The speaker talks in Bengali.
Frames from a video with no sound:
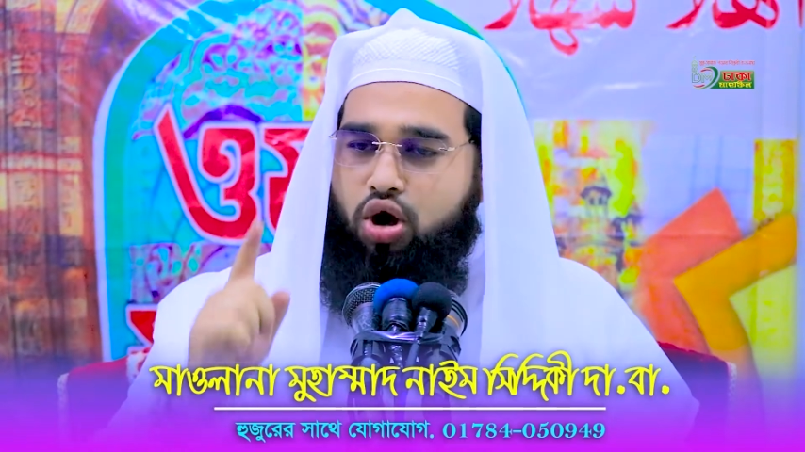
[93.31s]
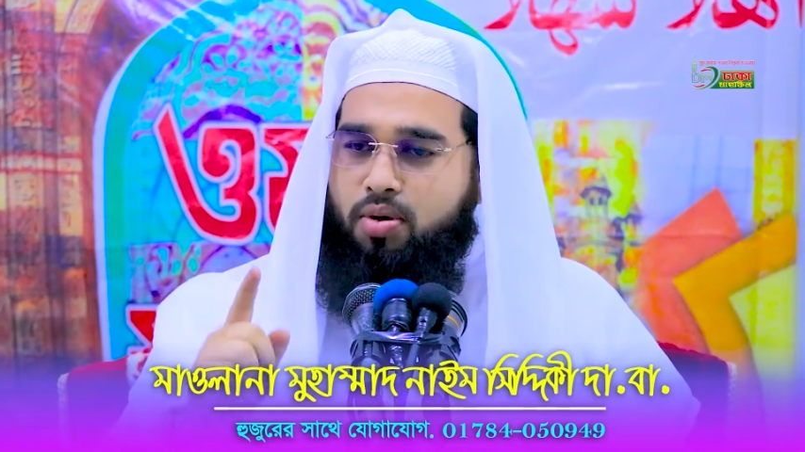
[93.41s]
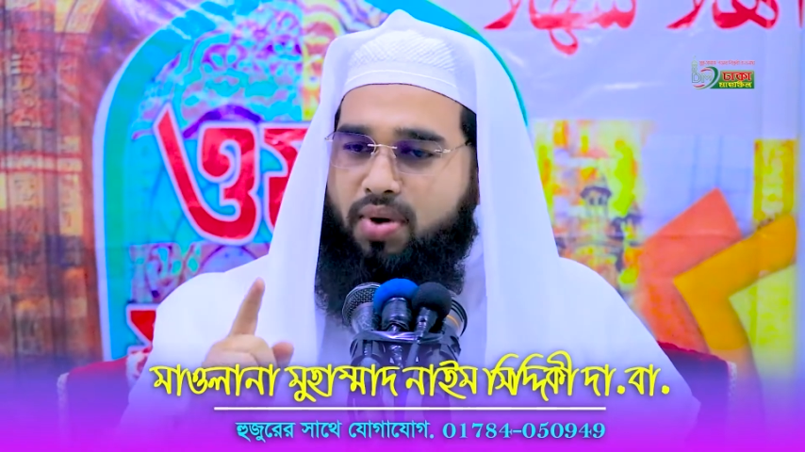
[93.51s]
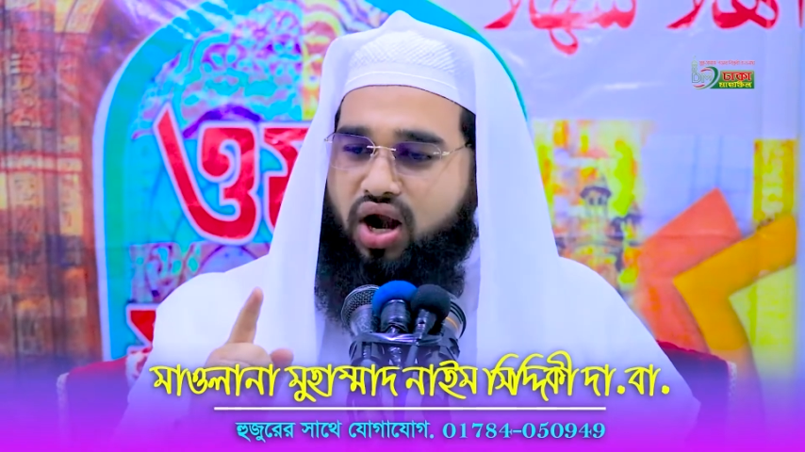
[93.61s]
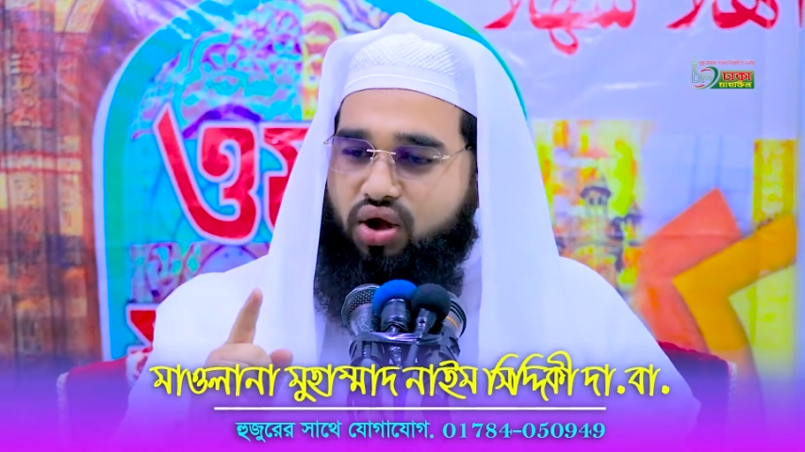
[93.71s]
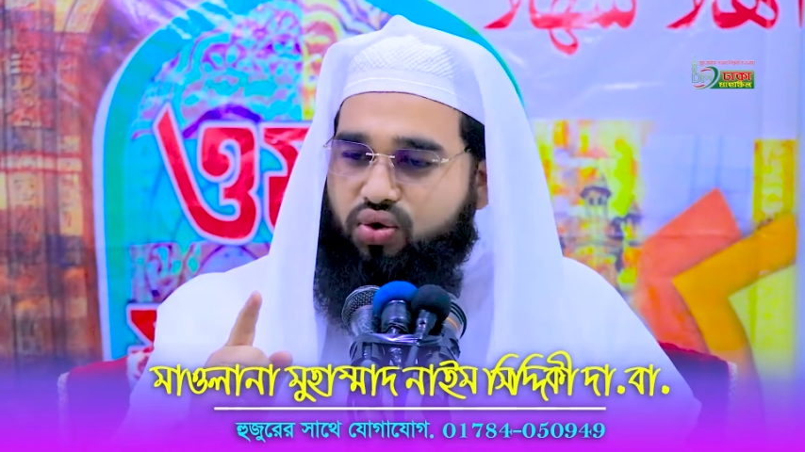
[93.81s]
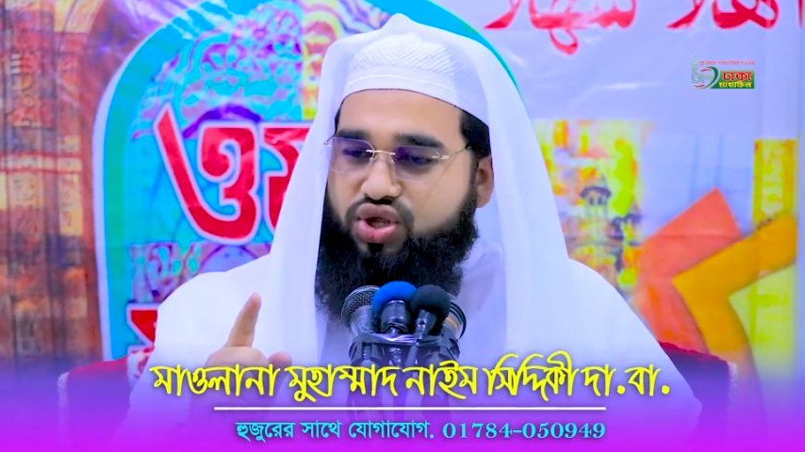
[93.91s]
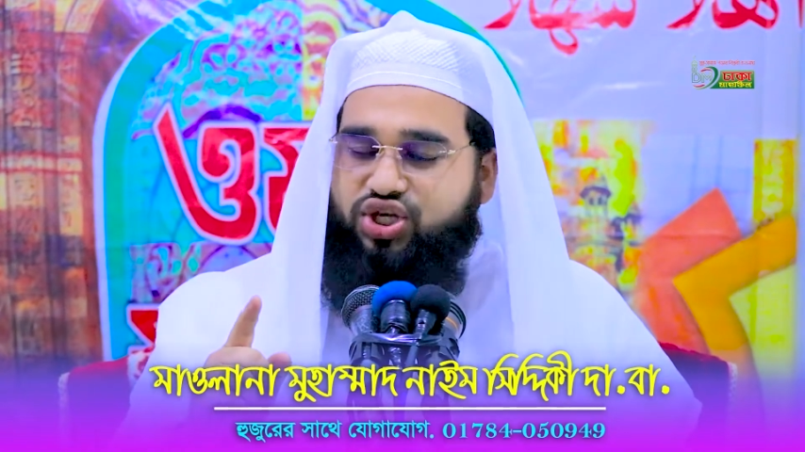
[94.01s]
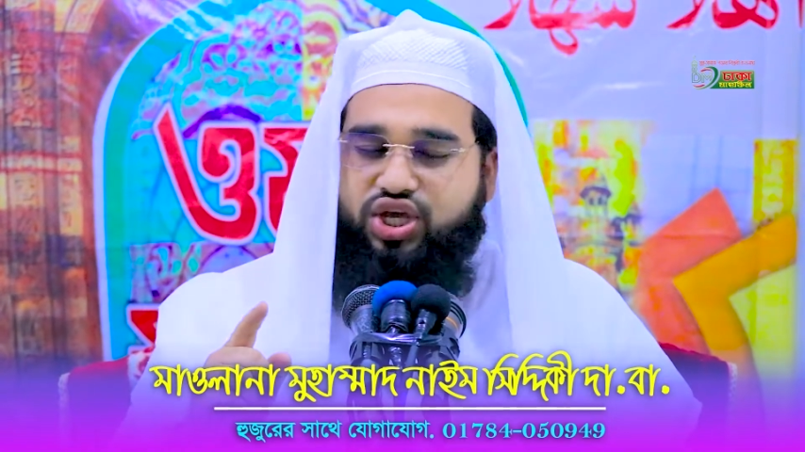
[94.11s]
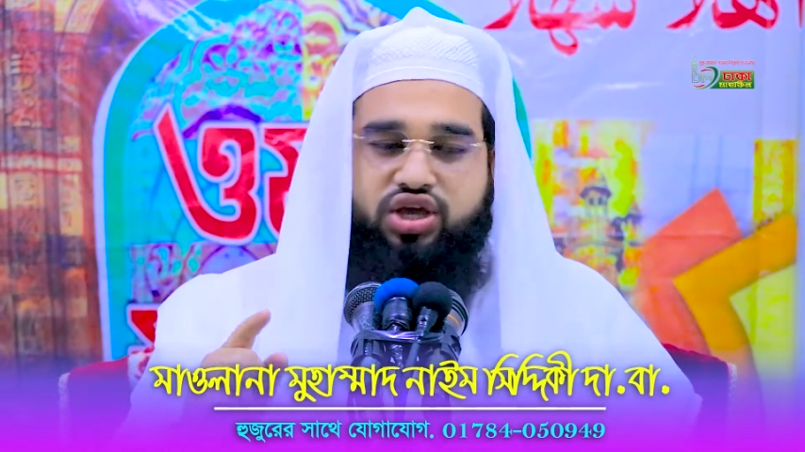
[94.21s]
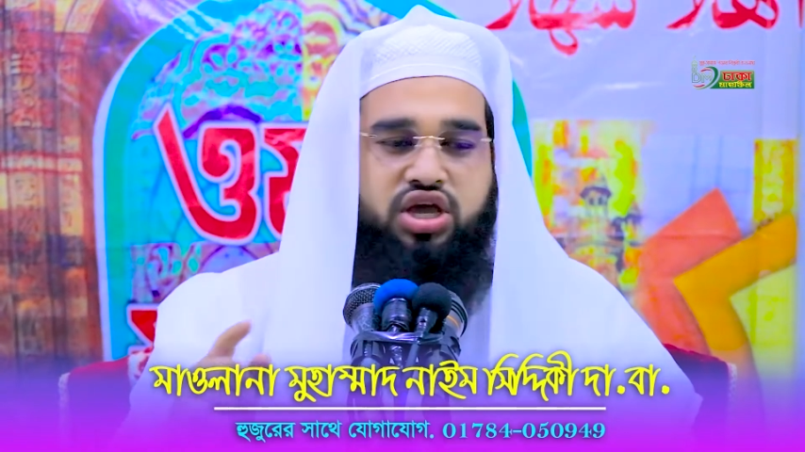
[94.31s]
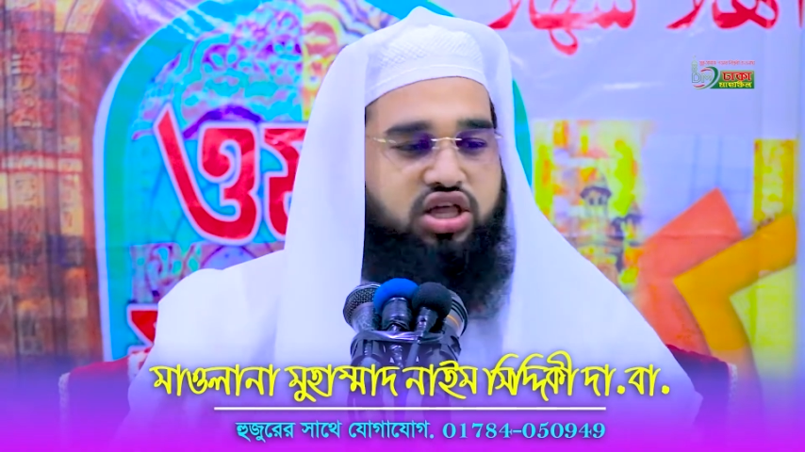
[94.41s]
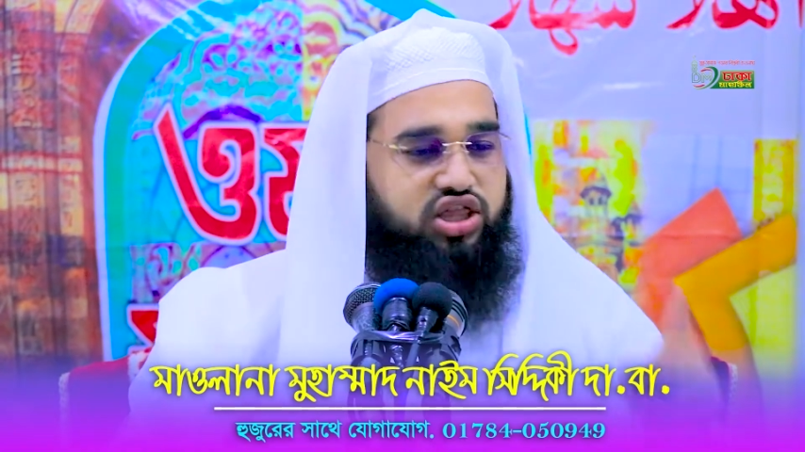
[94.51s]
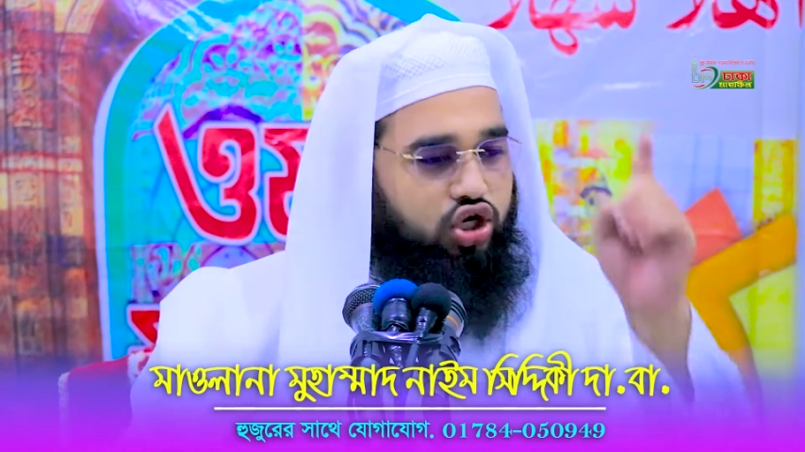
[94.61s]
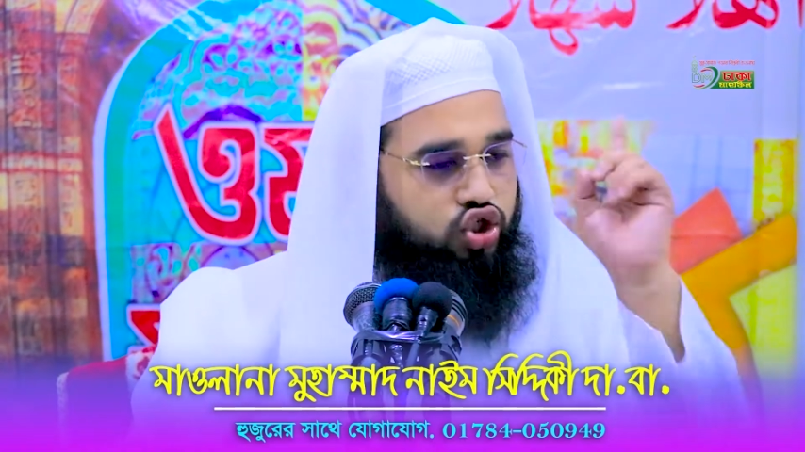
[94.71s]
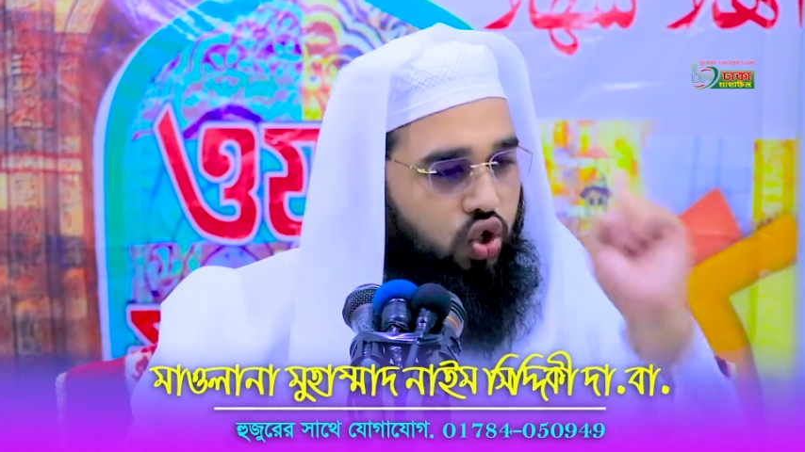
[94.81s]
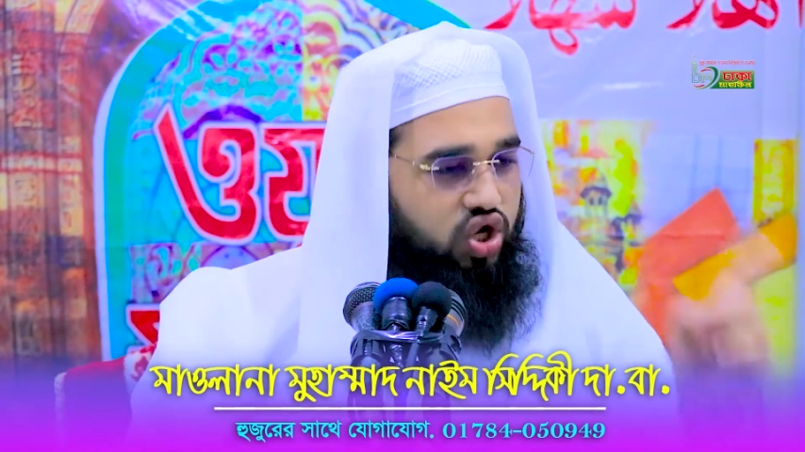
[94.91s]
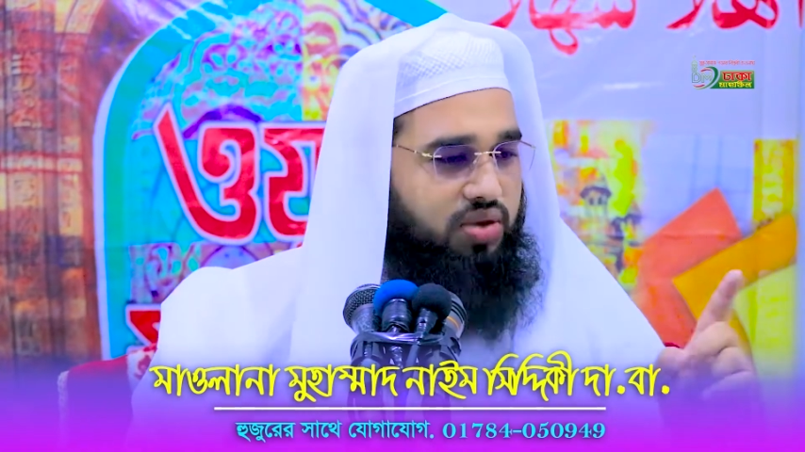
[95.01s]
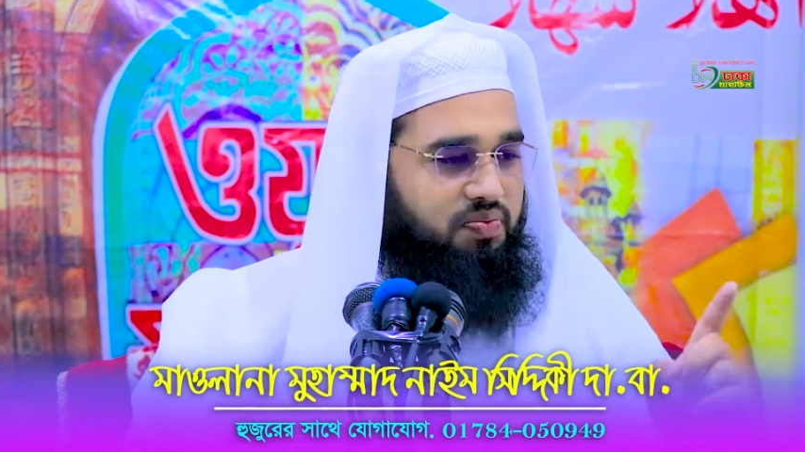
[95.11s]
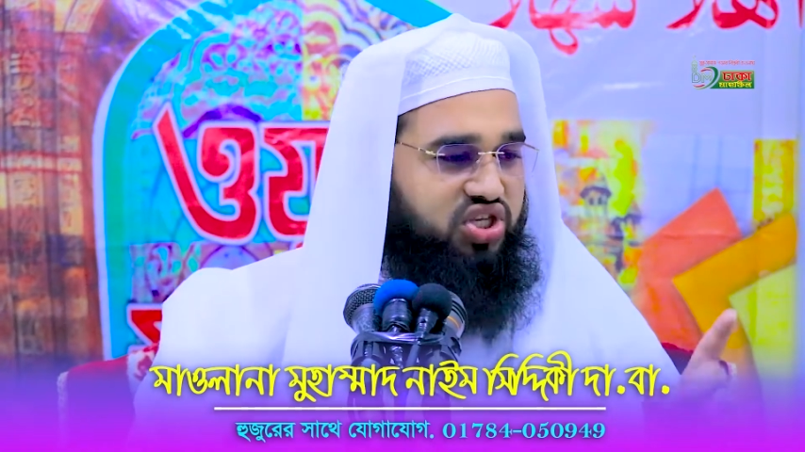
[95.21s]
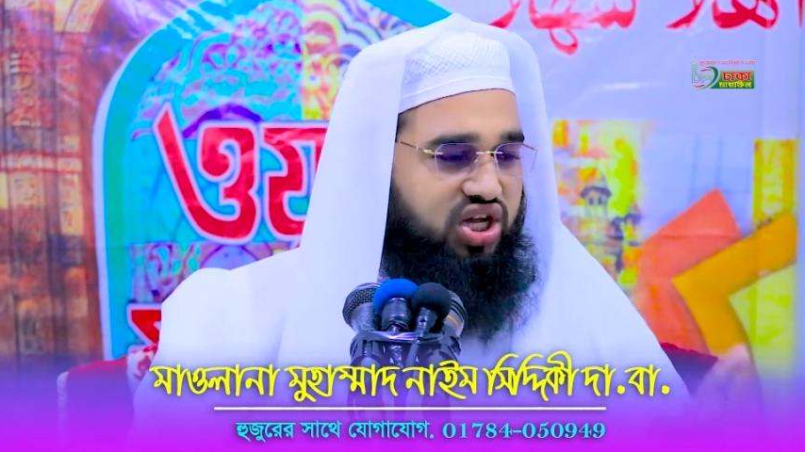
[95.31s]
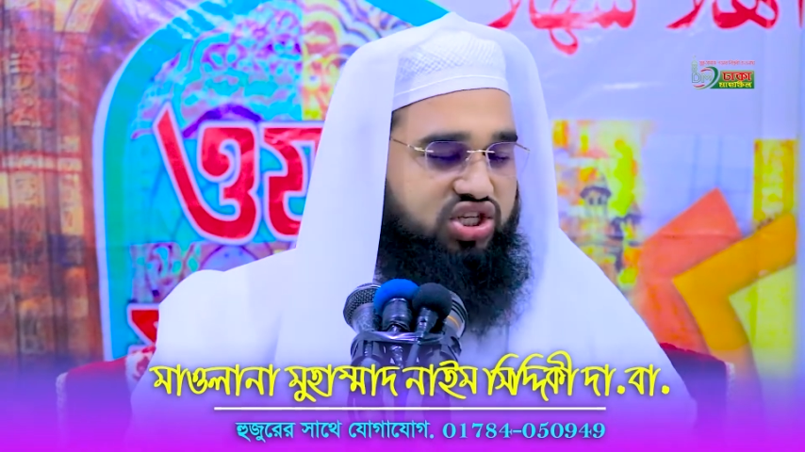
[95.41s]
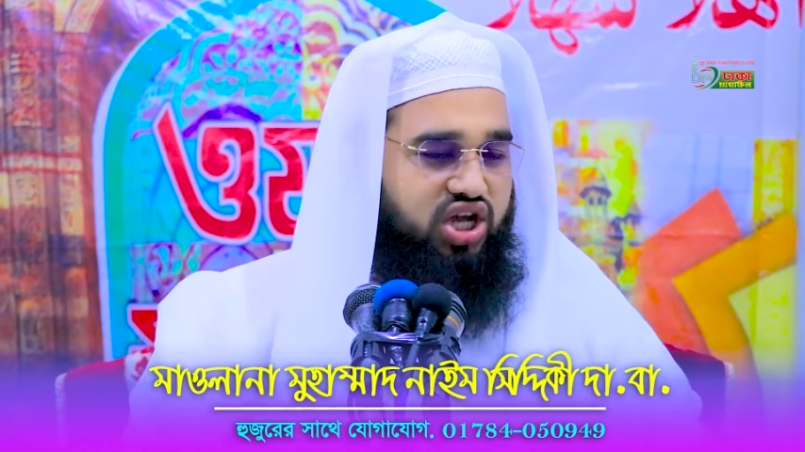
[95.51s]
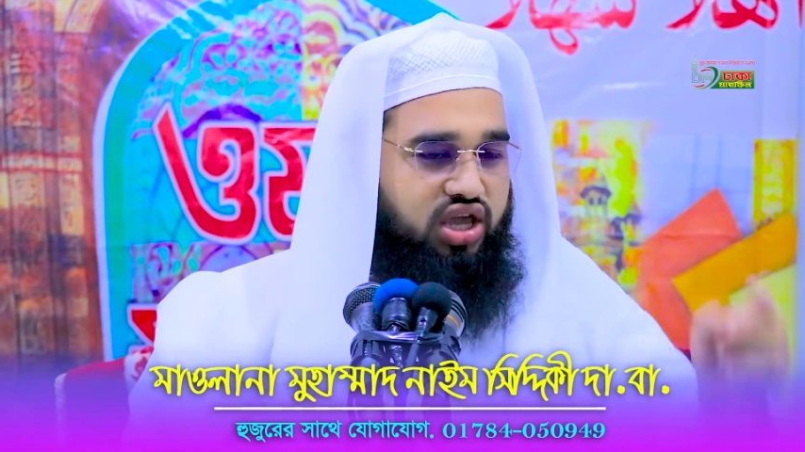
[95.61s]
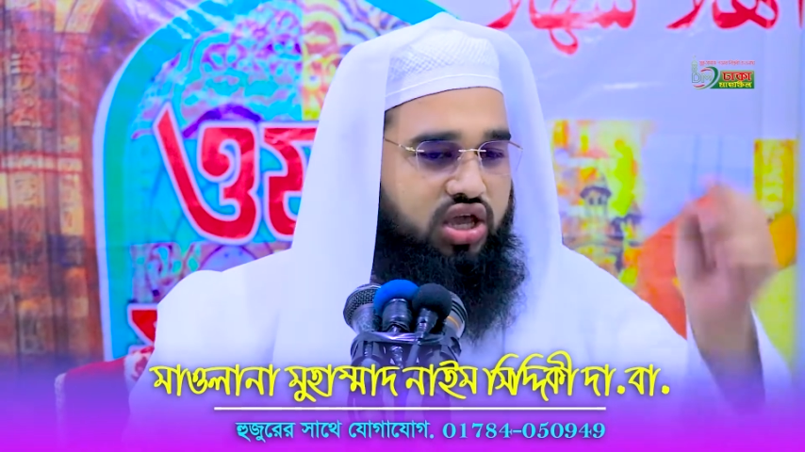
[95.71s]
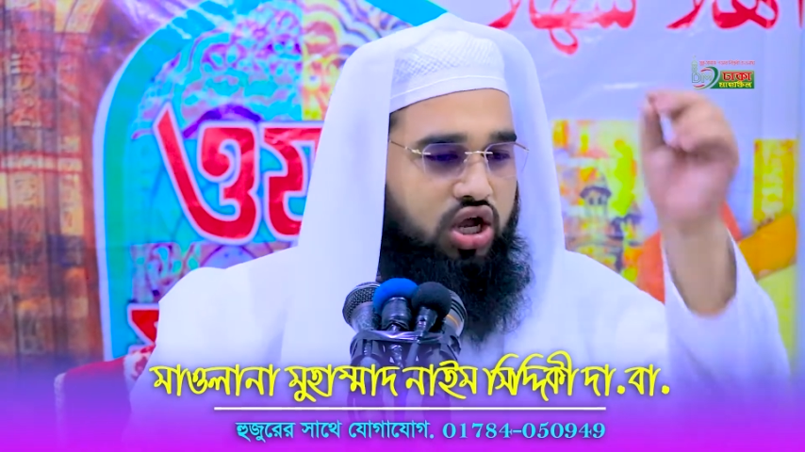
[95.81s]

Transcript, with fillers: অবমাননা করেছে তার সঠিক বিচার চাই